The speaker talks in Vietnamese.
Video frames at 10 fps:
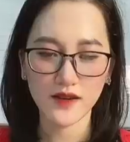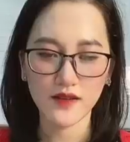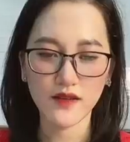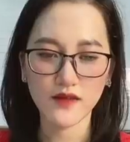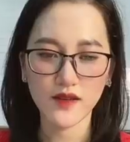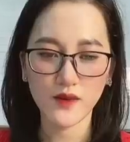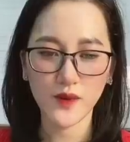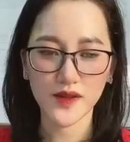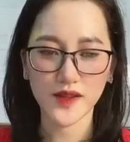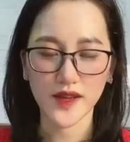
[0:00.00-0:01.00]
Khương Đương
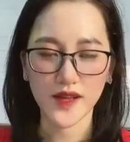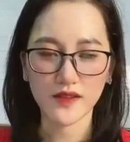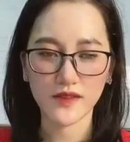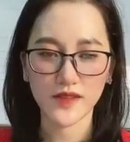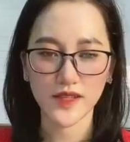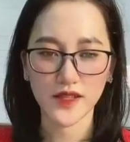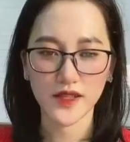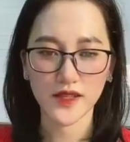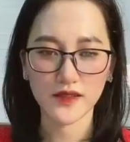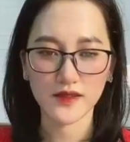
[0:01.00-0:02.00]
Nguyệt nhìn anh cười hì
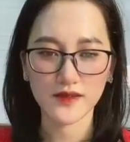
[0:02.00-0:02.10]
hì